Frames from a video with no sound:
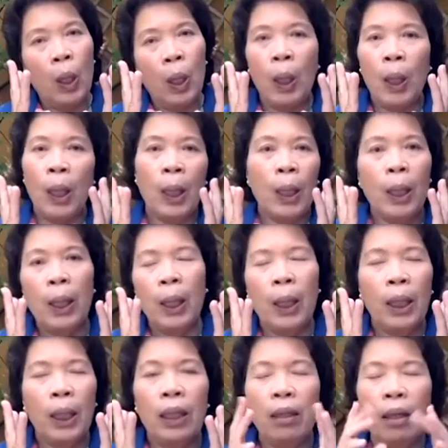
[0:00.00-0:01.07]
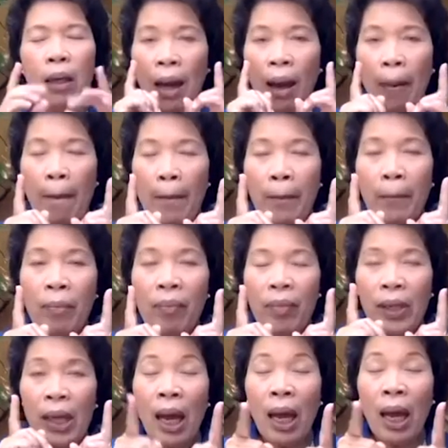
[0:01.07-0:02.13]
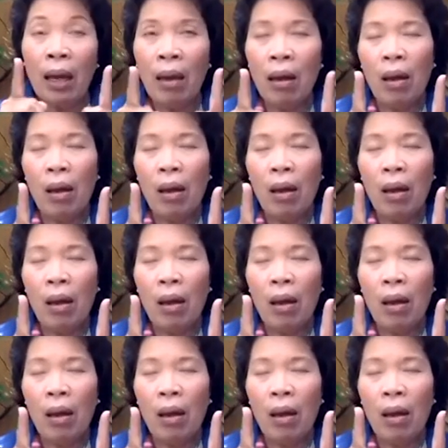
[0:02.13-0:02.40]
เอออ่ะฉะนั้น